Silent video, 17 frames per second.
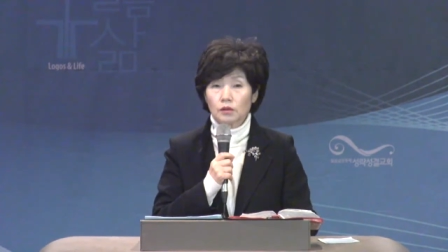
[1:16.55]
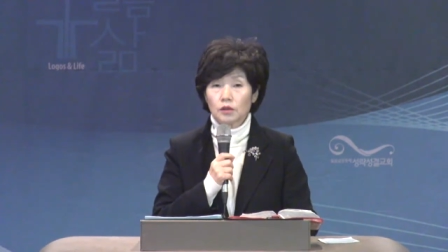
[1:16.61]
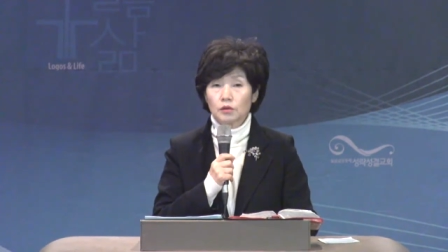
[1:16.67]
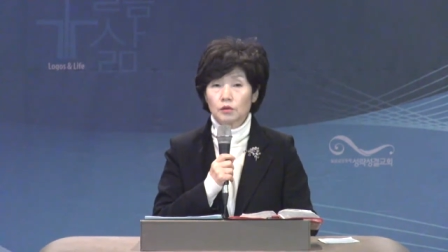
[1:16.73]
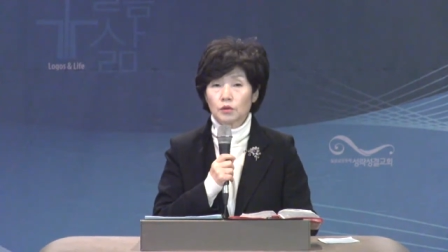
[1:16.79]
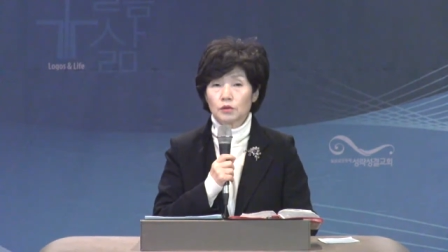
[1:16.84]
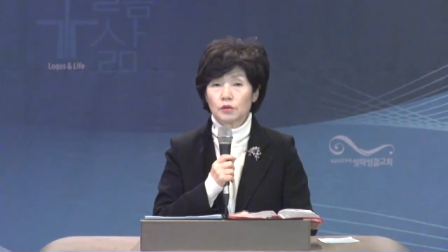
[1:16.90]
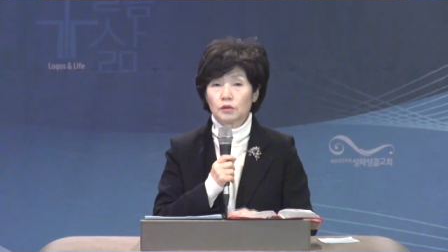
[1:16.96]

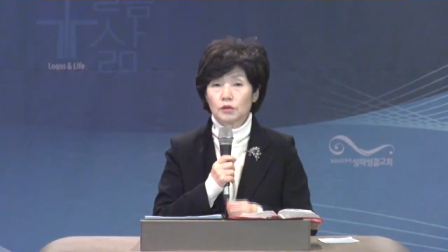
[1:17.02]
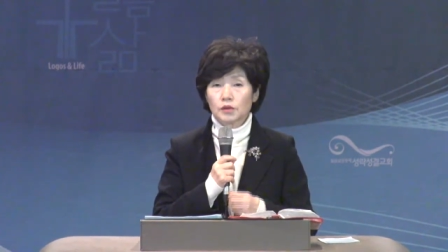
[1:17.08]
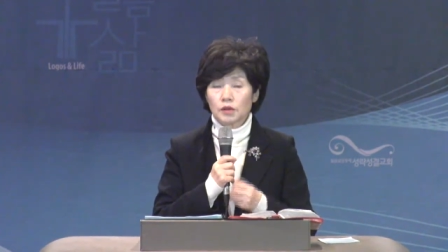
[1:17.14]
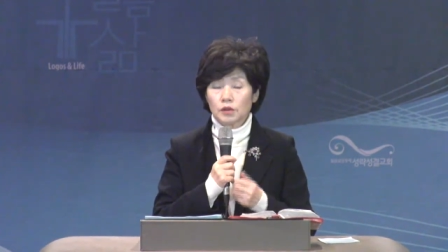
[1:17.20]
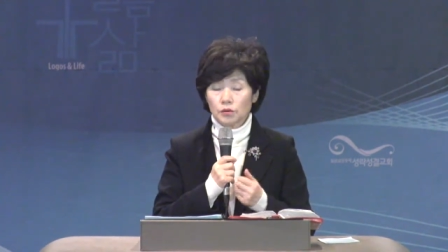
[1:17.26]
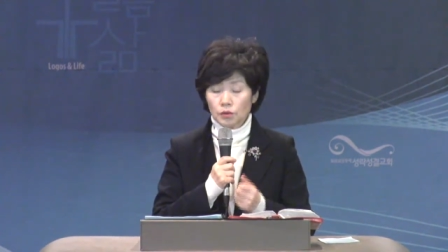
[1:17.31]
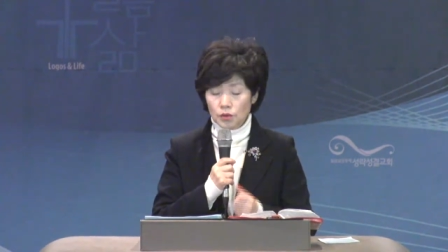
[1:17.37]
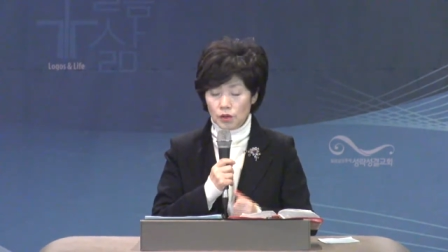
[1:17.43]
그리고
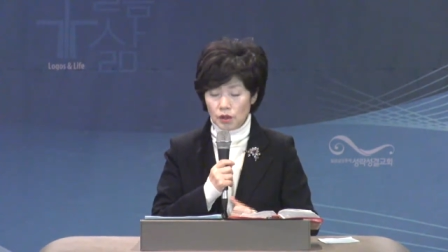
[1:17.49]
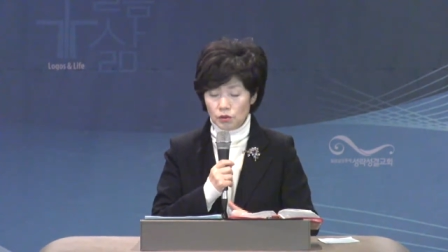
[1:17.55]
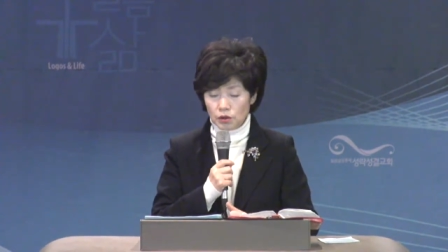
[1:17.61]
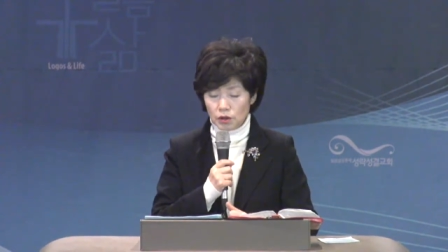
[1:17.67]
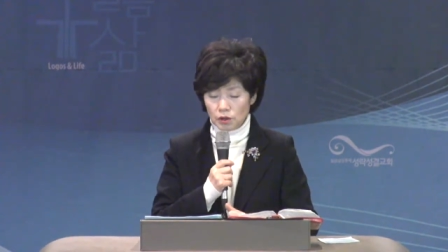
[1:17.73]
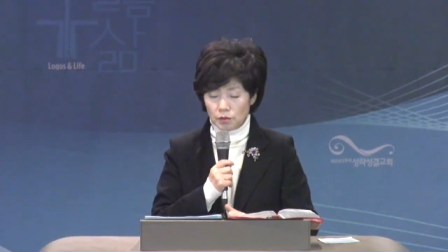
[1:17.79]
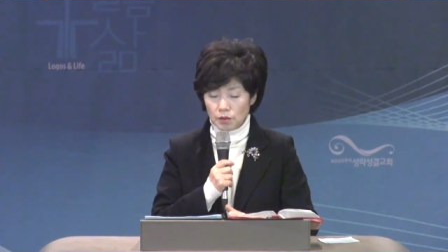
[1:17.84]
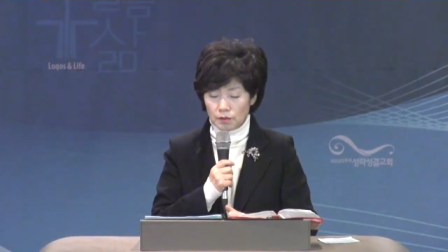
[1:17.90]
그곳에 또
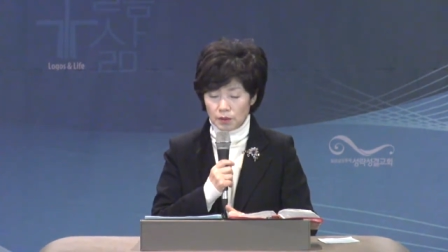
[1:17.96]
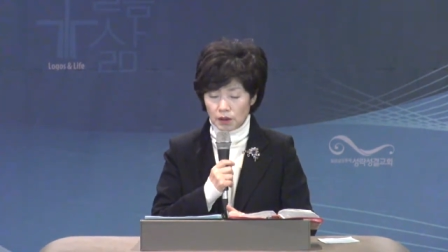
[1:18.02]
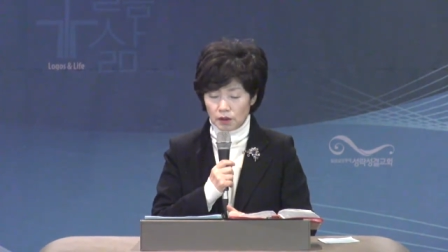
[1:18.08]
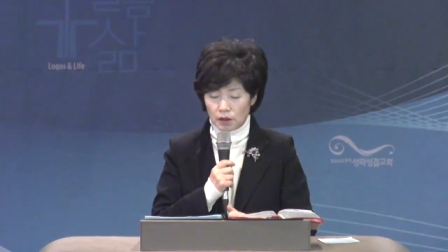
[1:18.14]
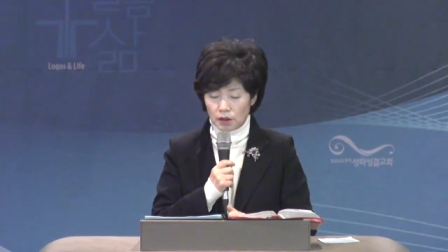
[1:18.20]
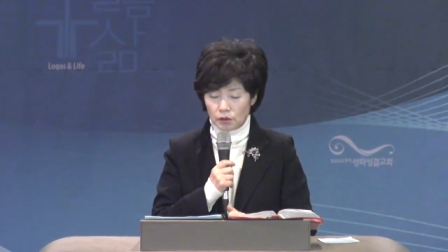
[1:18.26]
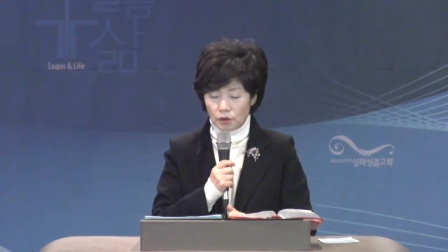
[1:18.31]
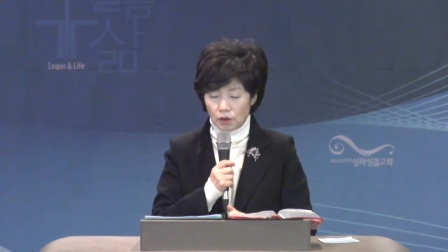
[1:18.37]
예수님을
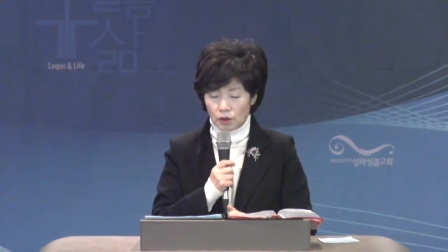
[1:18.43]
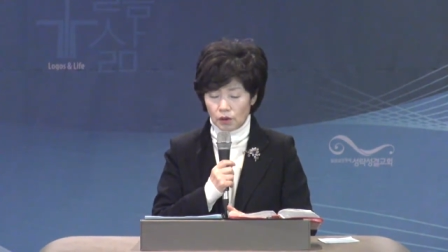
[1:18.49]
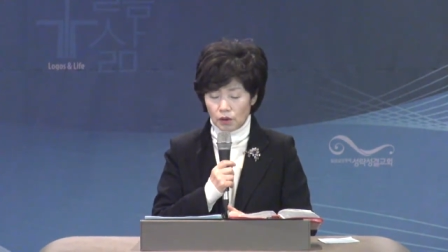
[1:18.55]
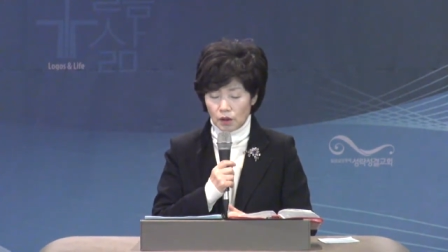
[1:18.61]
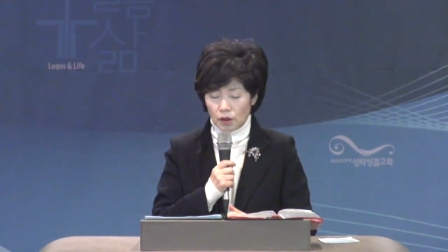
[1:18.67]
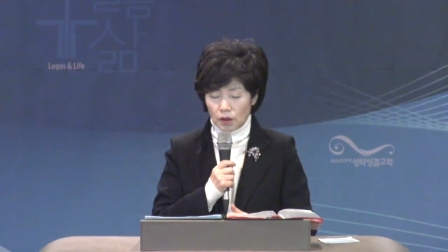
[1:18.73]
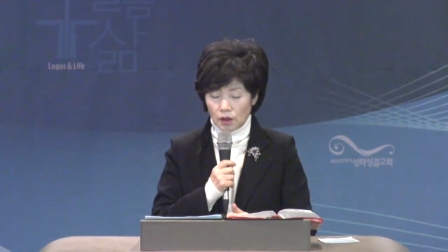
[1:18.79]
만나고